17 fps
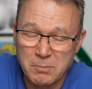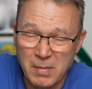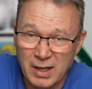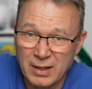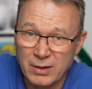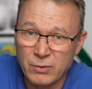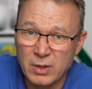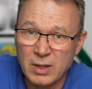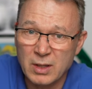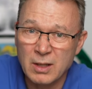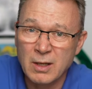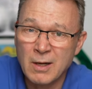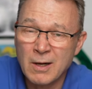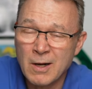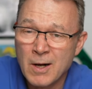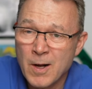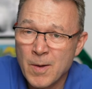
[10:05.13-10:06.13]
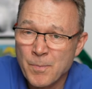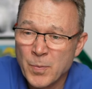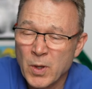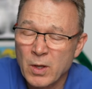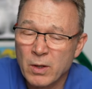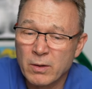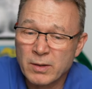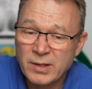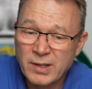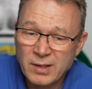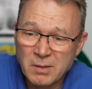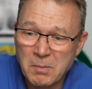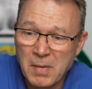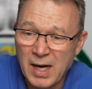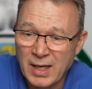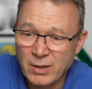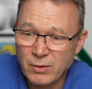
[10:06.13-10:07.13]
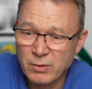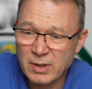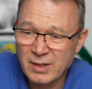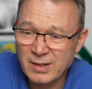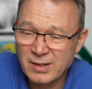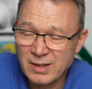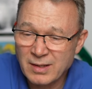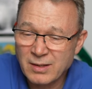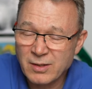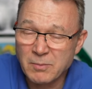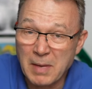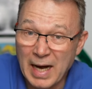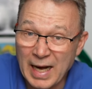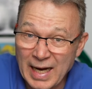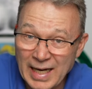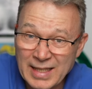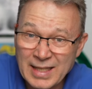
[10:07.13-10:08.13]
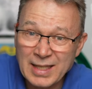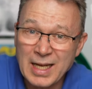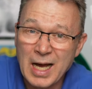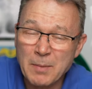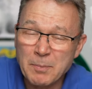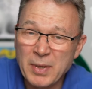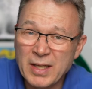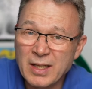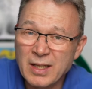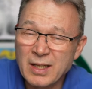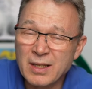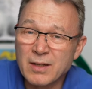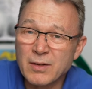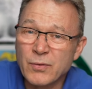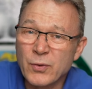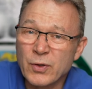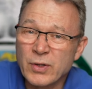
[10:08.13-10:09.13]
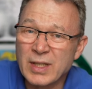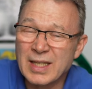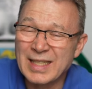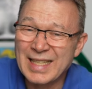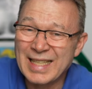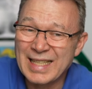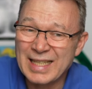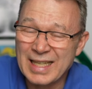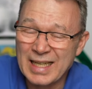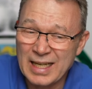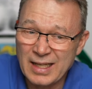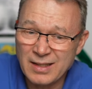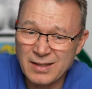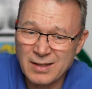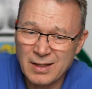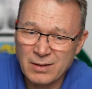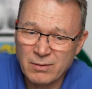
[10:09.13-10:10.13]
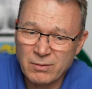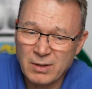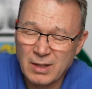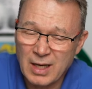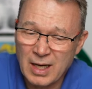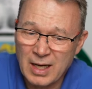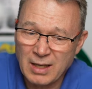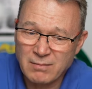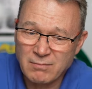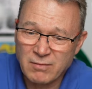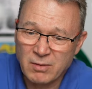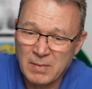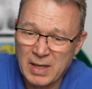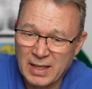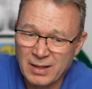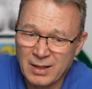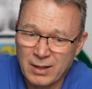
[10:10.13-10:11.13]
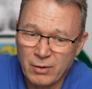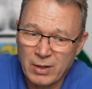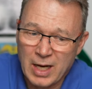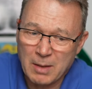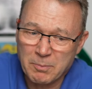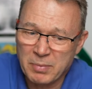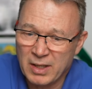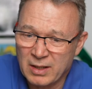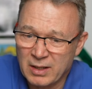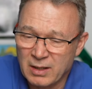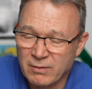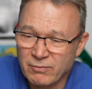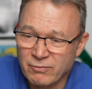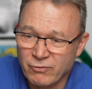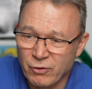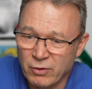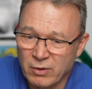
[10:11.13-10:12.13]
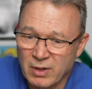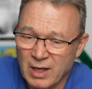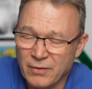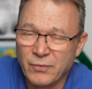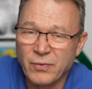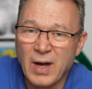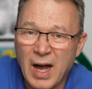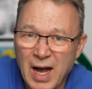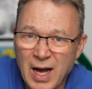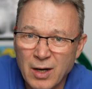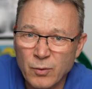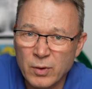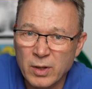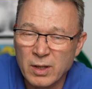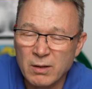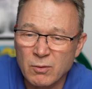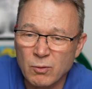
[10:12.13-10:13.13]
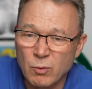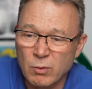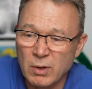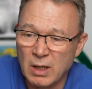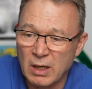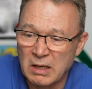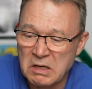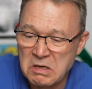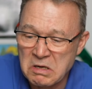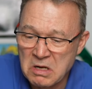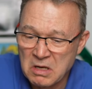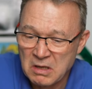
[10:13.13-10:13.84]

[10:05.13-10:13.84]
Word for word: Meinungen. Und diese Meinungen sind zum einen abhängig von den Gräsern und äh, zum anderen auch abhängig von Erfahrungen oder